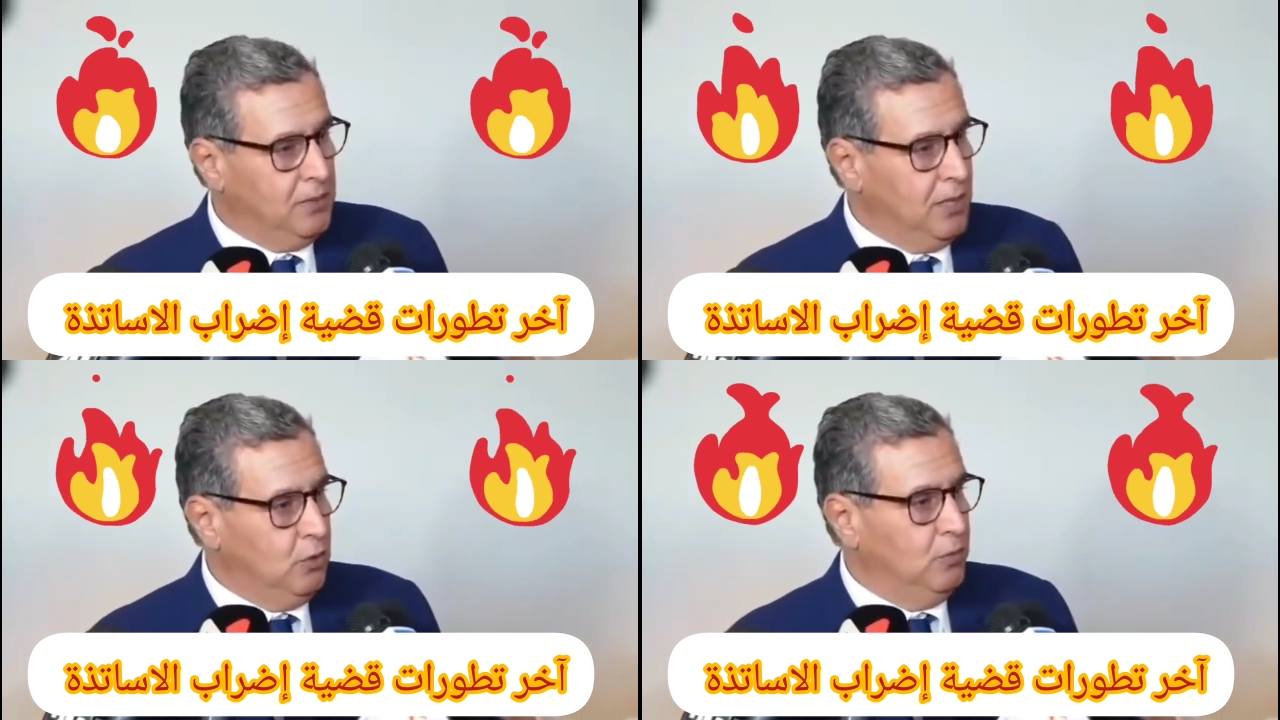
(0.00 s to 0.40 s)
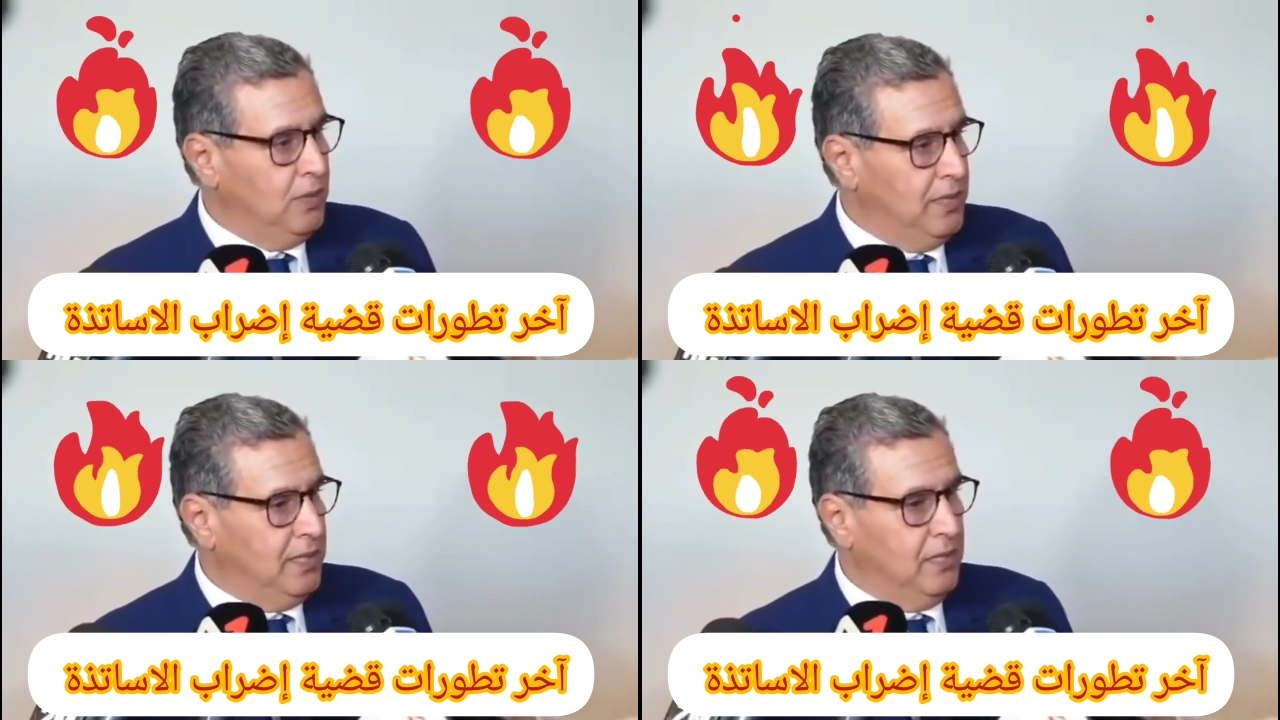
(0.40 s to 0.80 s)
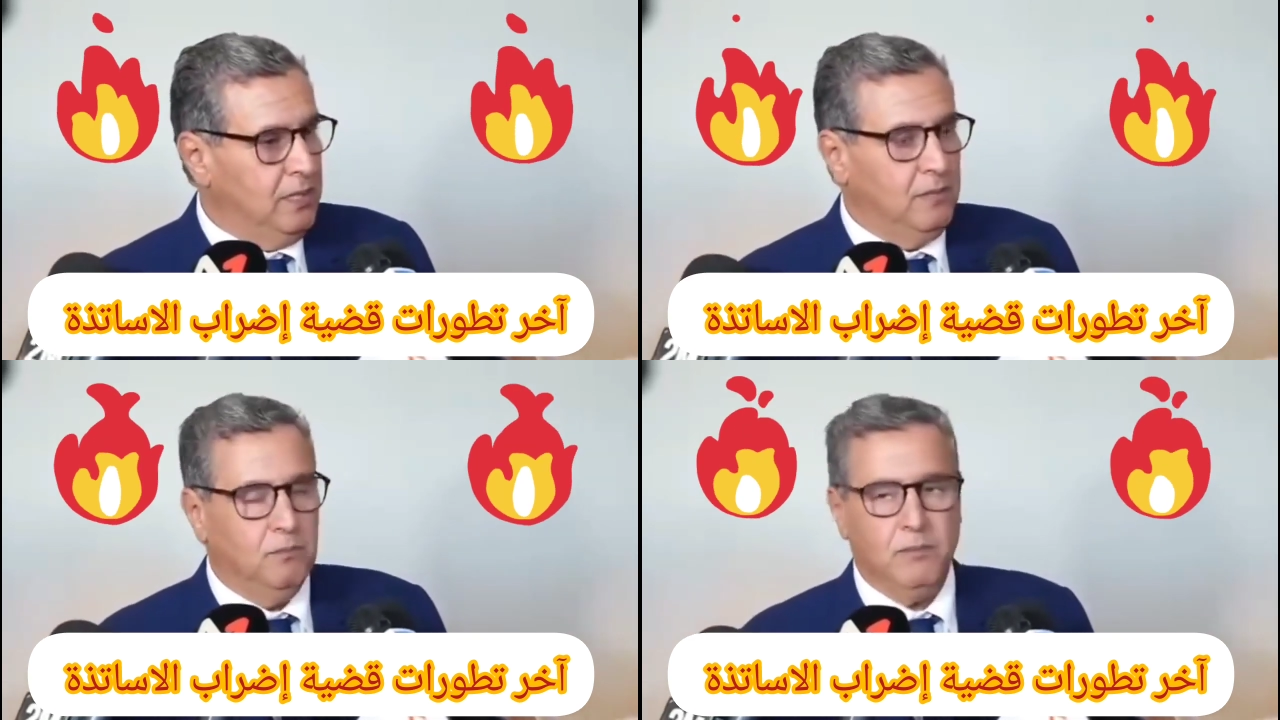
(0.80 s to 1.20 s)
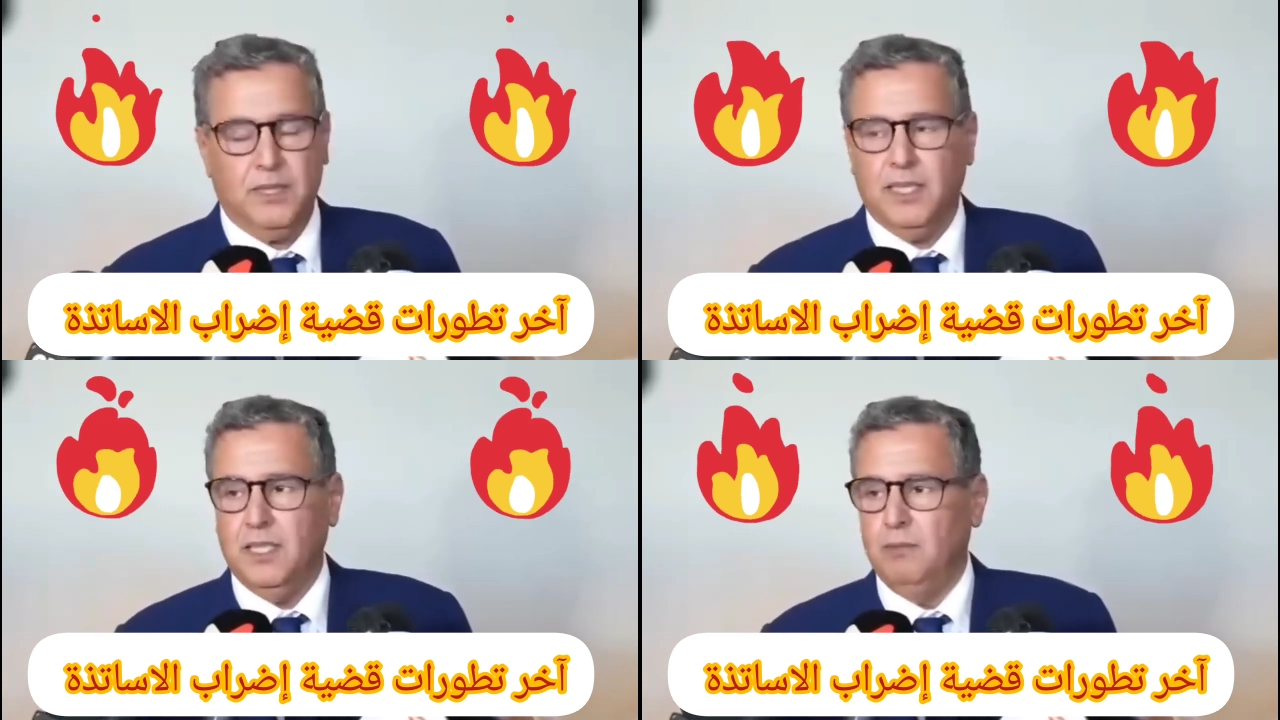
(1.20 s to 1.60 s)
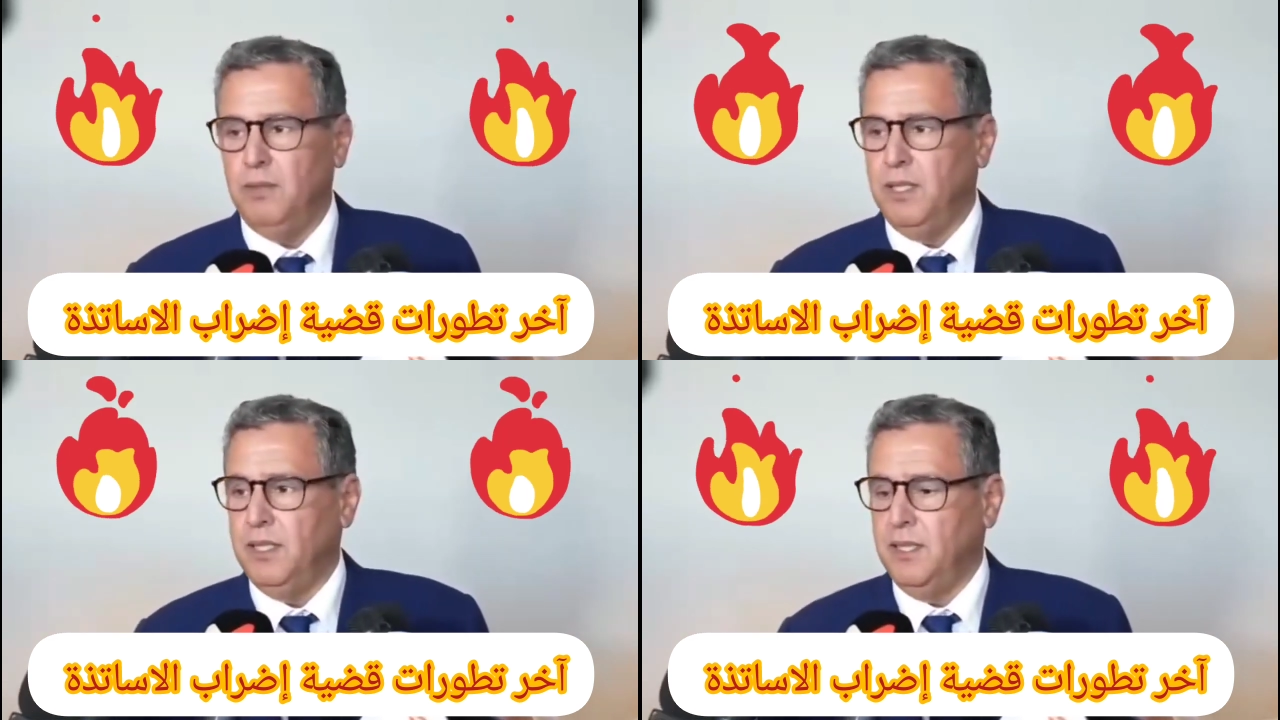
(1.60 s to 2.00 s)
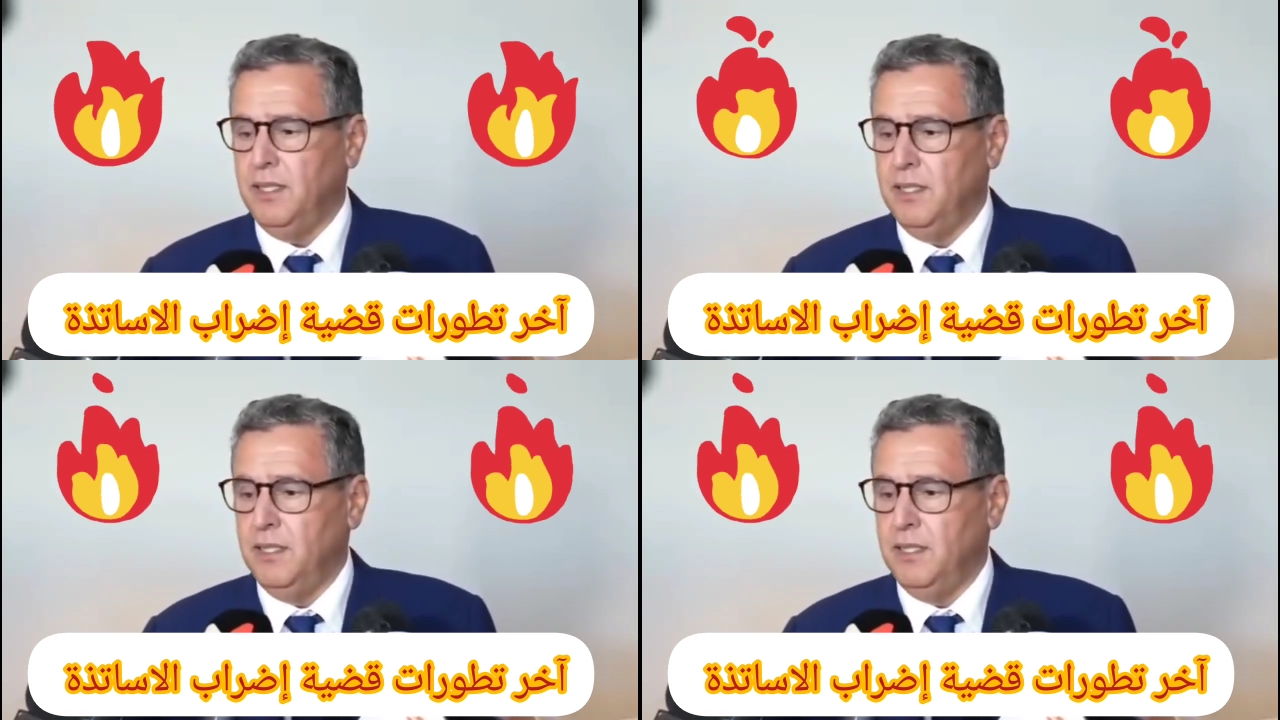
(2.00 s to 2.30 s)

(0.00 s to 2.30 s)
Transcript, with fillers: ديالهم اللي هي مطالب اللي